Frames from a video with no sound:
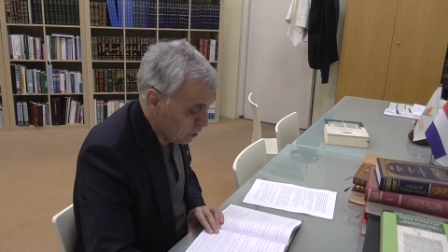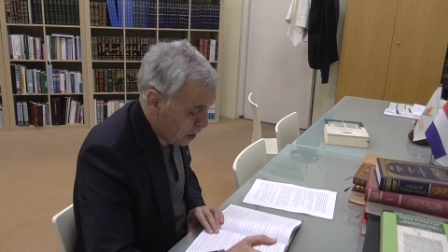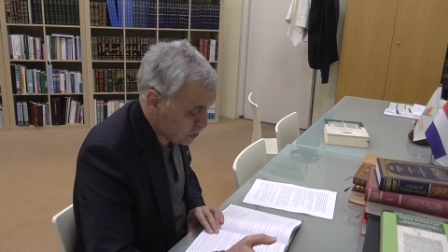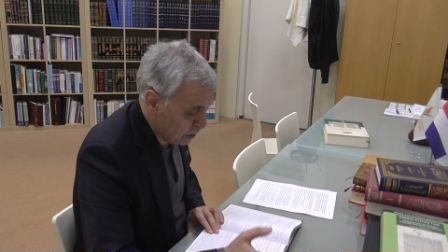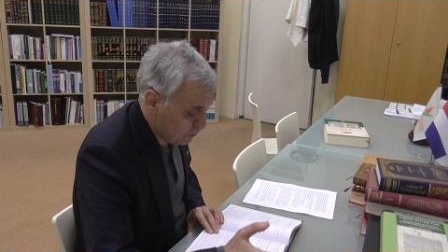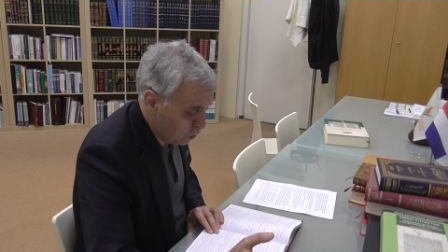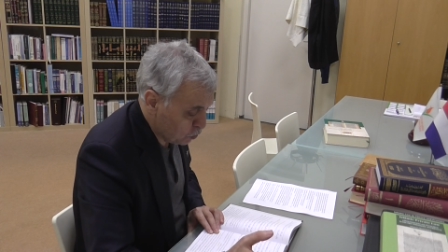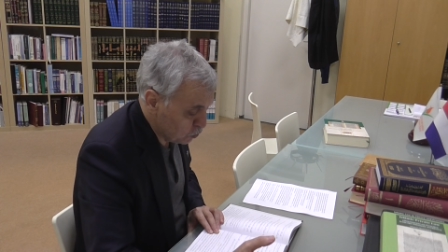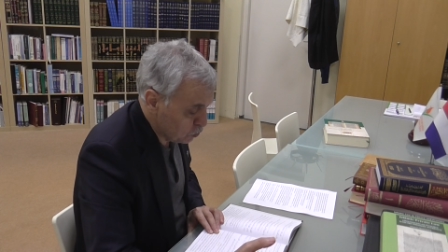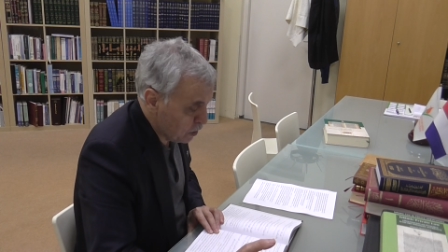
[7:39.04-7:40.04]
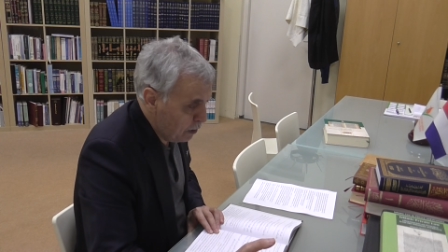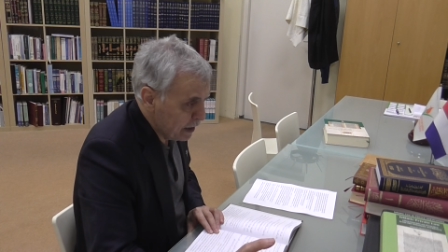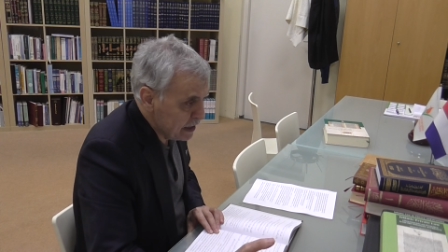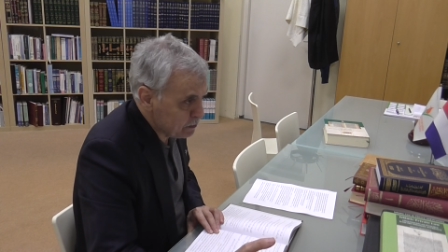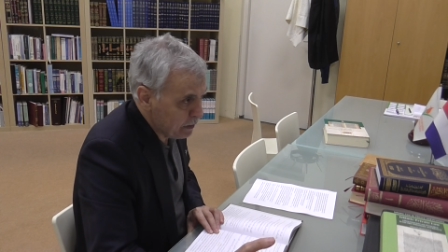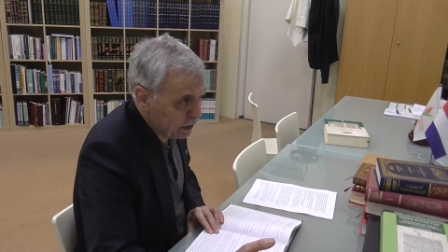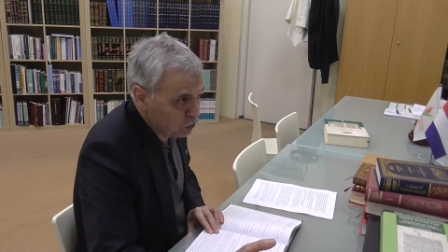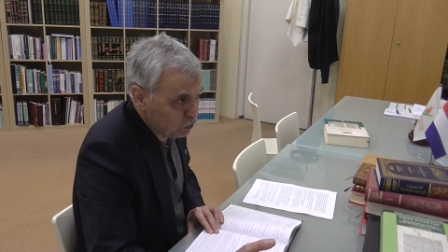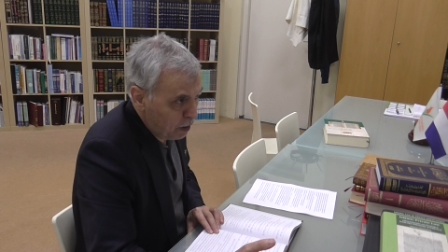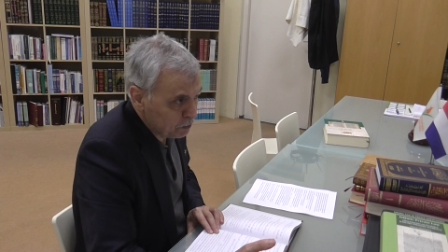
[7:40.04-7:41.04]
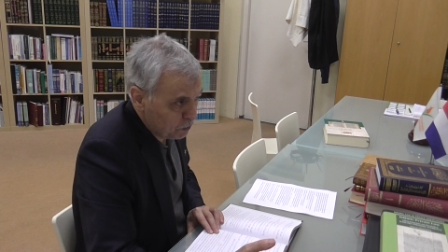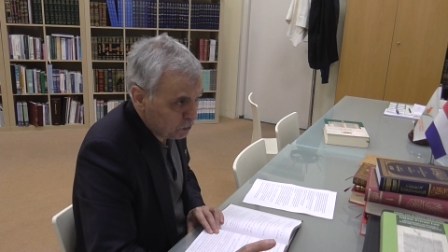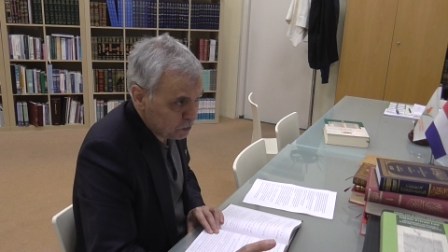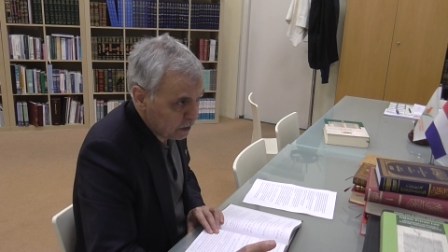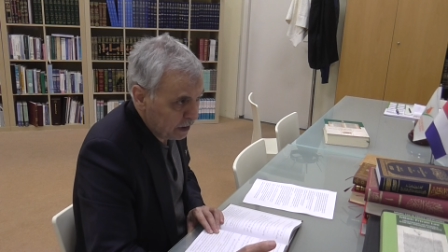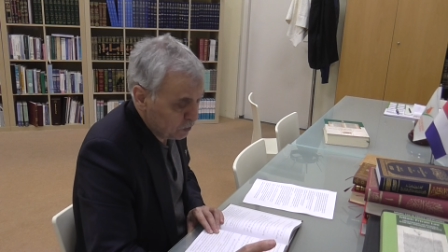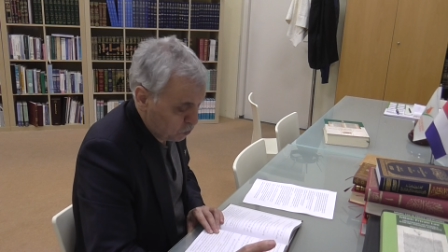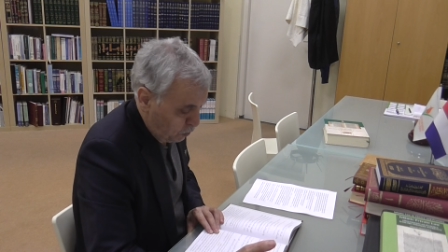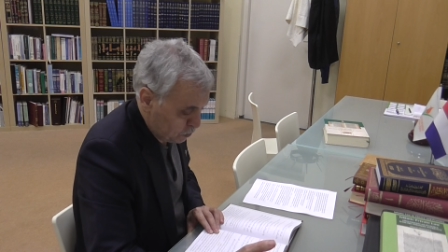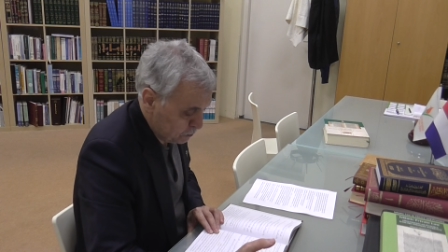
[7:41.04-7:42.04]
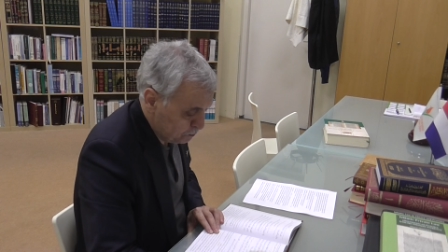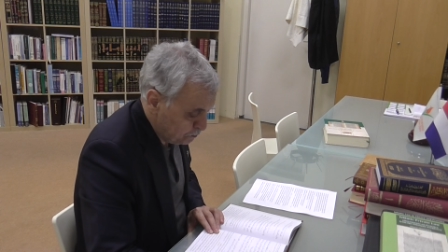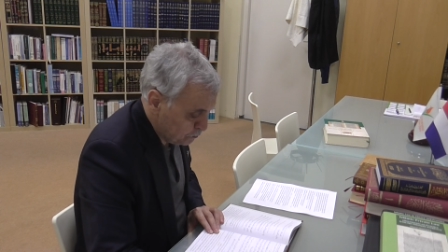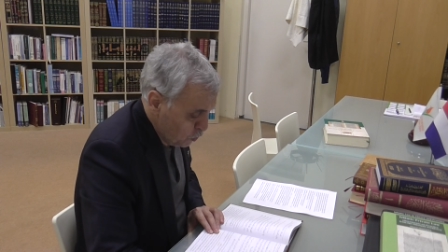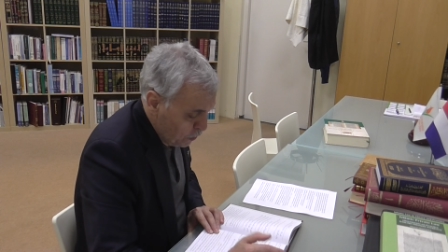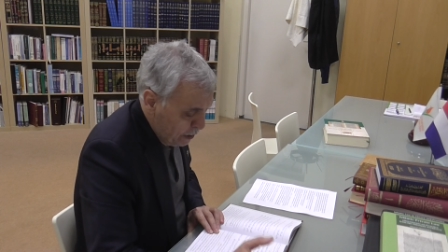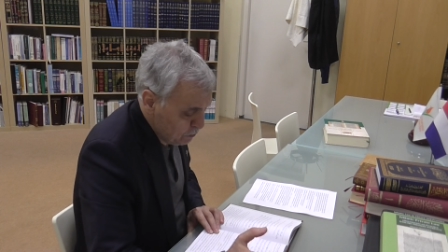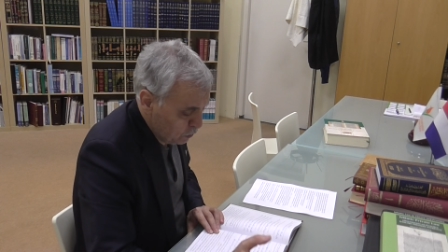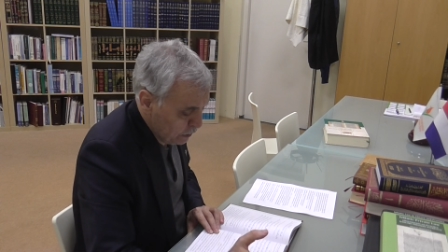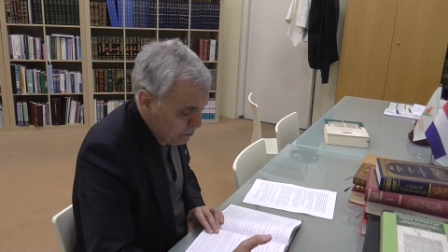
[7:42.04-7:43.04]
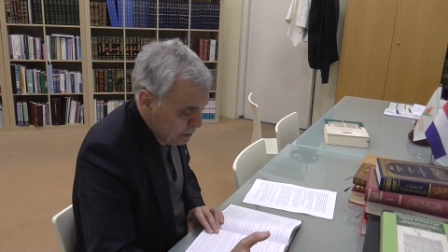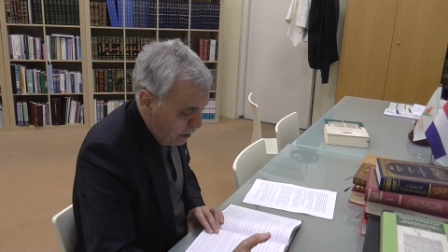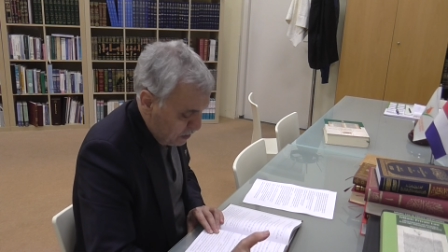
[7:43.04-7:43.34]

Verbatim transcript: kaç defa okuduk ama ezbere tutamıyoruz yani zor. Önemli olan bir